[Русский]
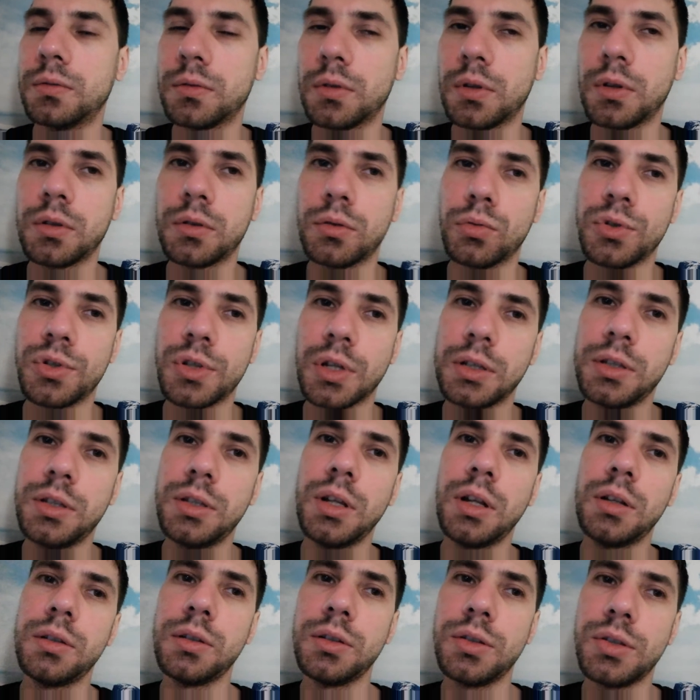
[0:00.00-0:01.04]
да, то есть
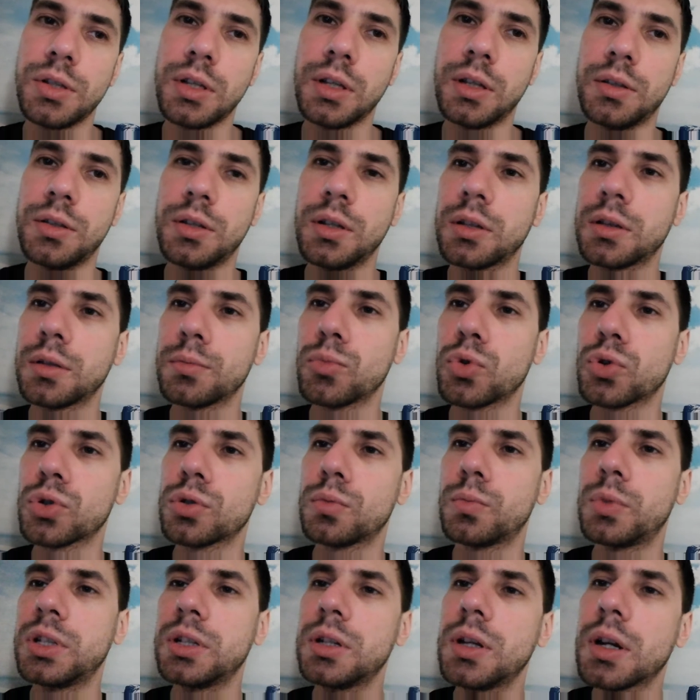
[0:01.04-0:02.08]
отдельные сети, это
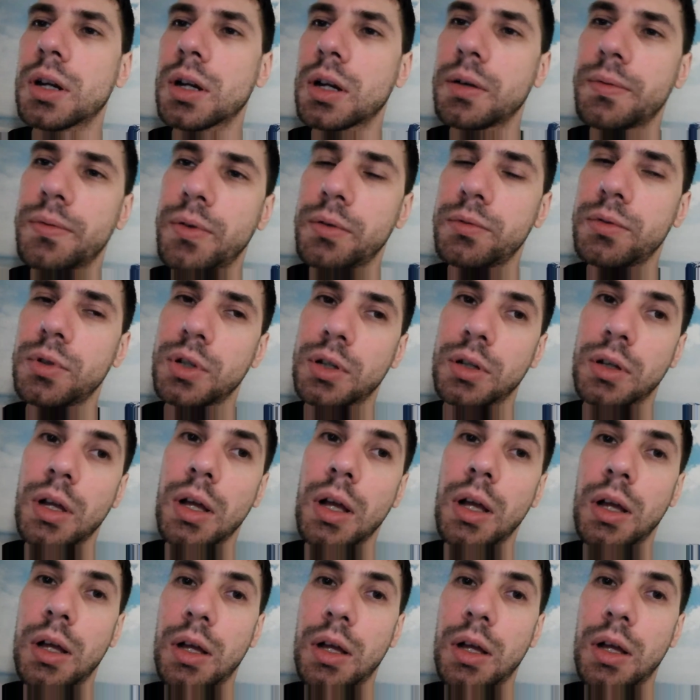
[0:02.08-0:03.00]
может быть графовые,